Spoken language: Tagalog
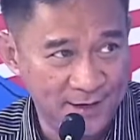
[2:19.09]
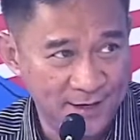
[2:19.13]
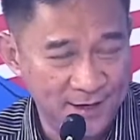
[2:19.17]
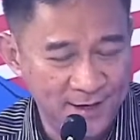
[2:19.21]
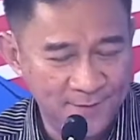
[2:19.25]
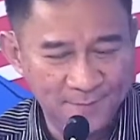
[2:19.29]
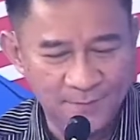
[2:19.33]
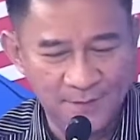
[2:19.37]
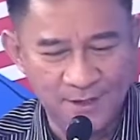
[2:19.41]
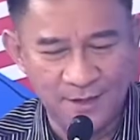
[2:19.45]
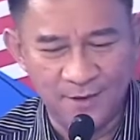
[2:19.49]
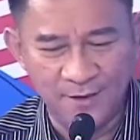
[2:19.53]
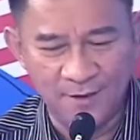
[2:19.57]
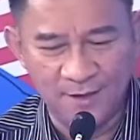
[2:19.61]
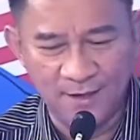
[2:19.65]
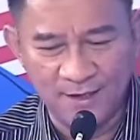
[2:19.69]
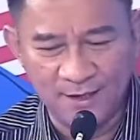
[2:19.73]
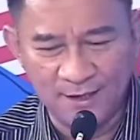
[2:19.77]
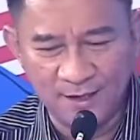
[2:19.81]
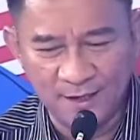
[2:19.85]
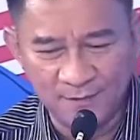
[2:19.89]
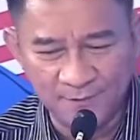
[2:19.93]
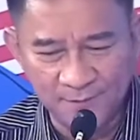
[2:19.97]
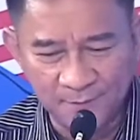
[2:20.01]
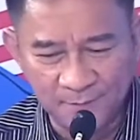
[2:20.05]
Mm-hmm. Pero
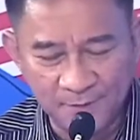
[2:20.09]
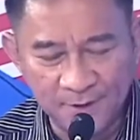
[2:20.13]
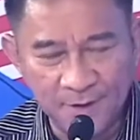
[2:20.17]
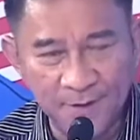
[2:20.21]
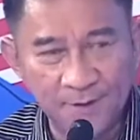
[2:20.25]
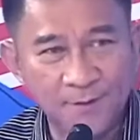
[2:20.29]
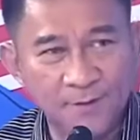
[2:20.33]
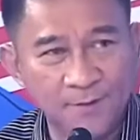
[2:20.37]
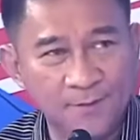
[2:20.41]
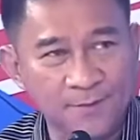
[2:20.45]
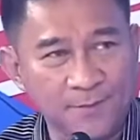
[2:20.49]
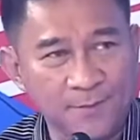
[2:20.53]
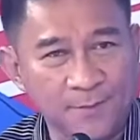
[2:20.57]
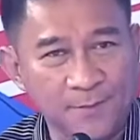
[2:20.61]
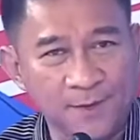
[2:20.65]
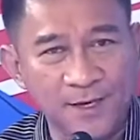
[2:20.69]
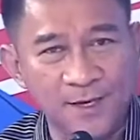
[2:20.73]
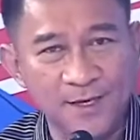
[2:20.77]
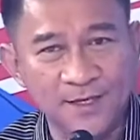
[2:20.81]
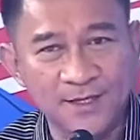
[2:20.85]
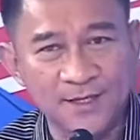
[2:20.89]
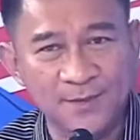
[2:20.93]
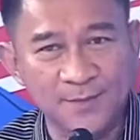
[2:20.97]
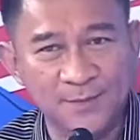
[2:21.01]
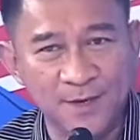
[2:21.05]
lahat ng
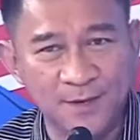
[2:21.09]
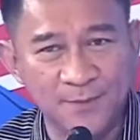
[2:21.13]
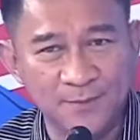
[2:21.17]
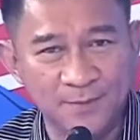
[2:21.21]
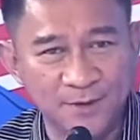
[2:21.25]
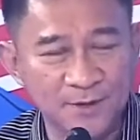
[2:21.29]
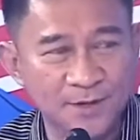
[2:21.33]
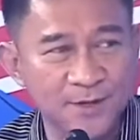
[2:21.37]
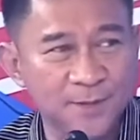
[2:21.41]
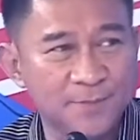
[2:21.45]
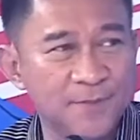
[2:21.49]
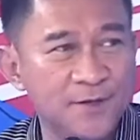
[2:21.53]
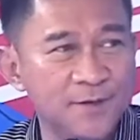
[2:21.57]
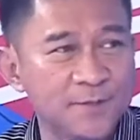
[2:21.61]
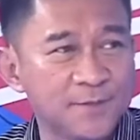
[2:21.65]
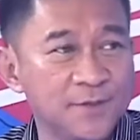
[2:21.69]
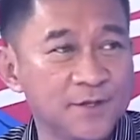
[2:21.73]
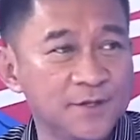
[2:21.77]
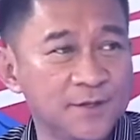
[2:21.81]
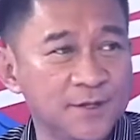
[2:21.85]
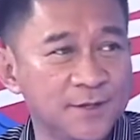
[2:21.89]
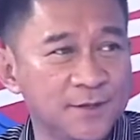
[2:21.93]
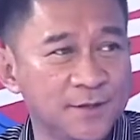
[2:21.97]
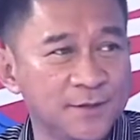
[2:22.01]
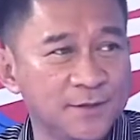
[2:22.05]
para sa mga
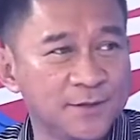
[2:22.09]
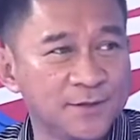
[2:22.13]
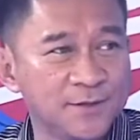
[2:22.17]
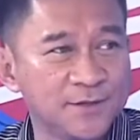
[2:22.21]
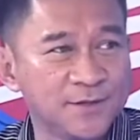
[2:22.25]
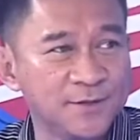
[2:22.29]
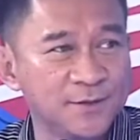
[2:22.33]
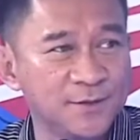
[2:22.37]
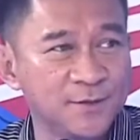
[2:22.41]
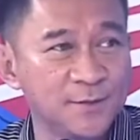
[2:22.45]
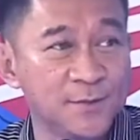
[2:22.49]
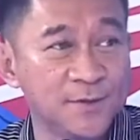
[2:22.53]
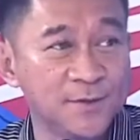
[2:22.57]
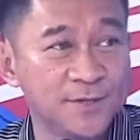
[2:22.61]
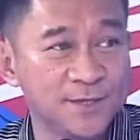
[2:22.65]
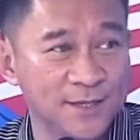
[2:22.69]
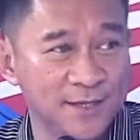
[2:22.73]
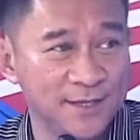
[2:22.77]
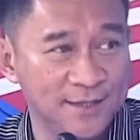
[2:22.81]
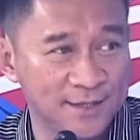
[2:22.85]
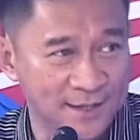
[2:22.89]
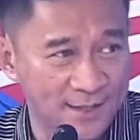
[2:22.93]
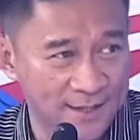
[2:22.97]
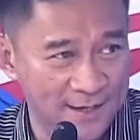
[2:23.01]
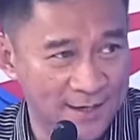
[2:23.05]
multipurpose loans, ubos
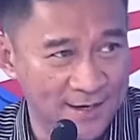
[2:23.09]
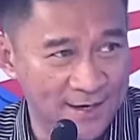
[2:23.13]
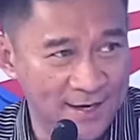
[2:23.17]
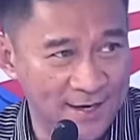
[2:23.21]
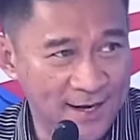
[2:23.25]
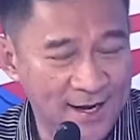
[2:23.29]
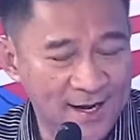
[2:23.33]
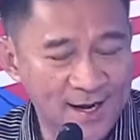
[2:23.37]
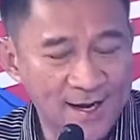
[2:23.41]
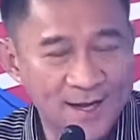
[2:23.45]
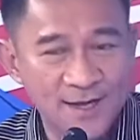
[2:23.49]
na sila.